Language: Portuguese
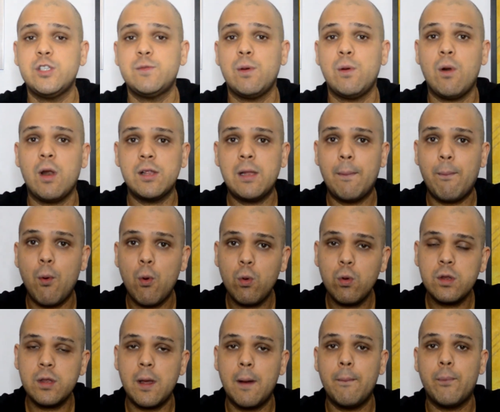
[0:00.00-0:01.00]
especulado há
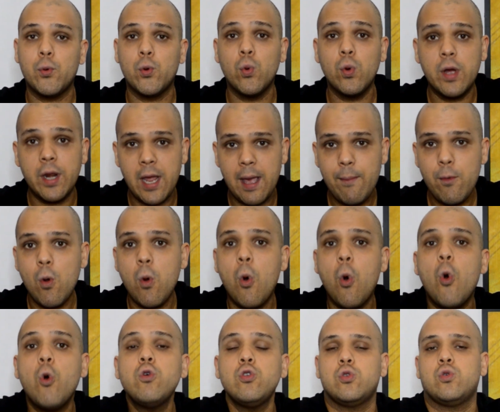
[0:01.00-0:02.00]
pouco tempo no Grêmio,
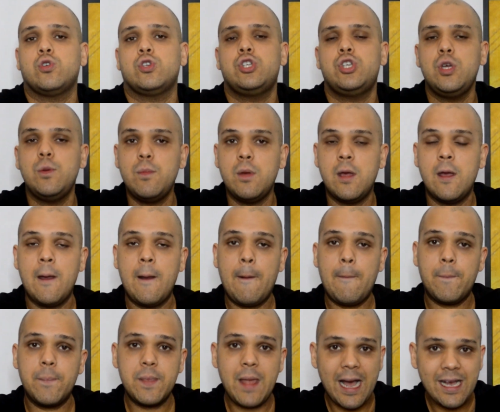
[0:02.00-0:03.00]
outro time
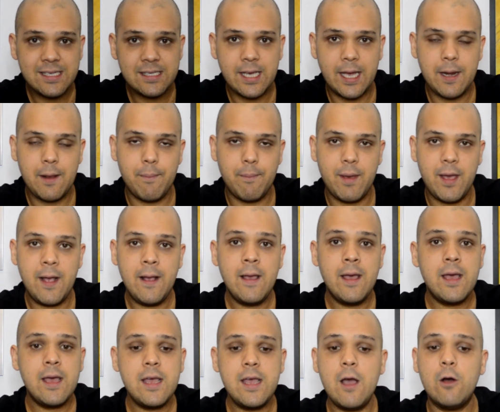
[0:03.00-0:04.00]
da Série
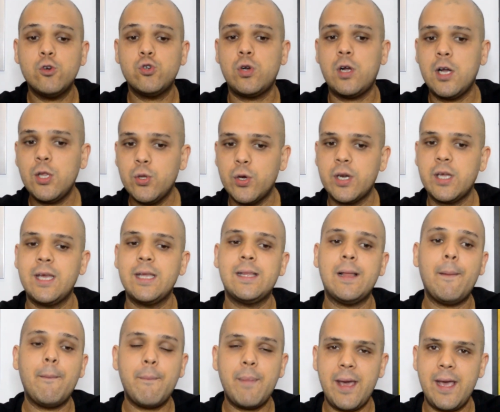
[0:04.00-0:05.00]
B, e é um jogador que
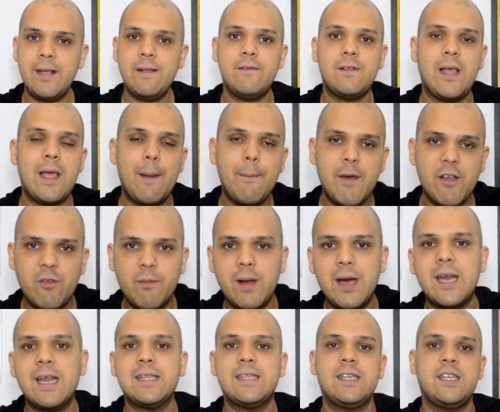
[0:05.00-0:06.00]
também tem a mesma
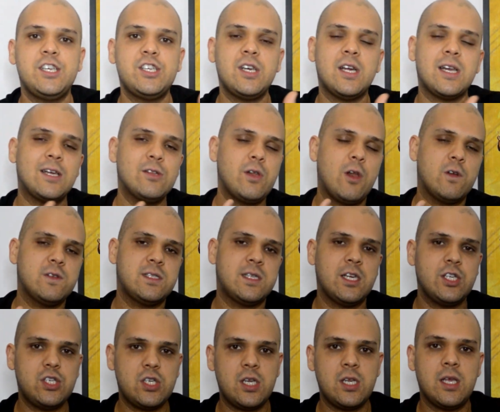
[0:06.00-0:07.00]
característica lá do Léo
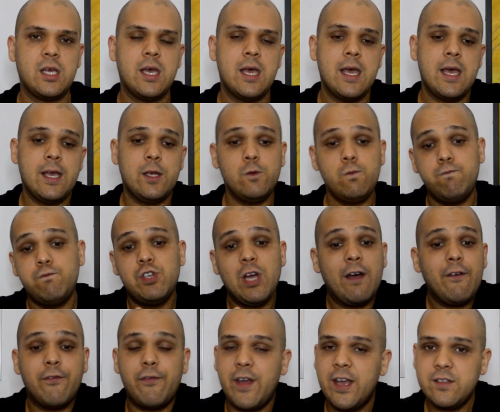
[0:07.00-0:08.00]
Cittadini
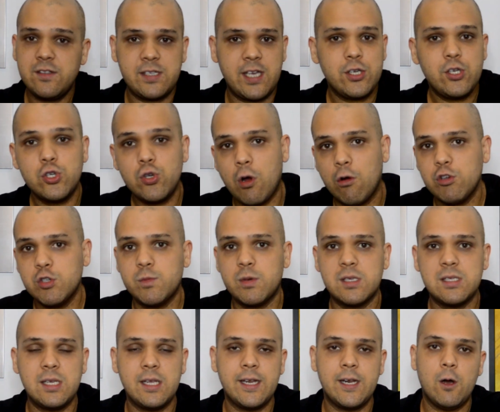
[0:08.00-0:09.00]
já fez sete jogos do
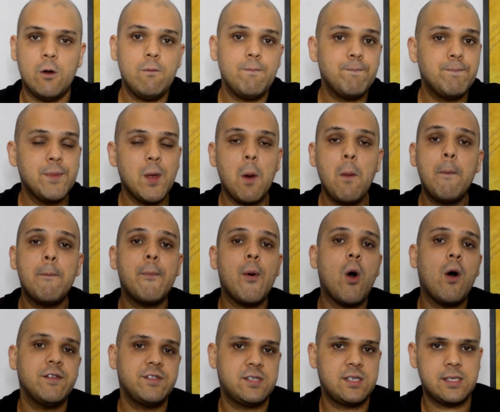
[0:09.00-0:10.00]
Brasileirão, não
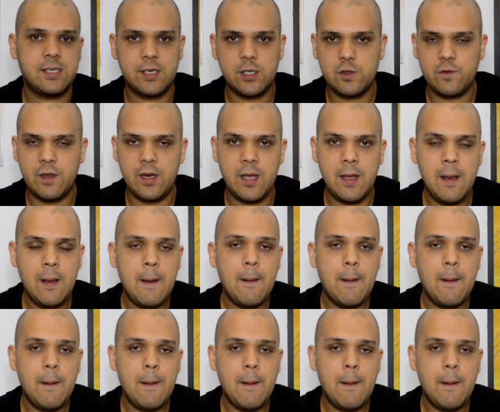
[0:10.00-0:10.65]
pode se transferir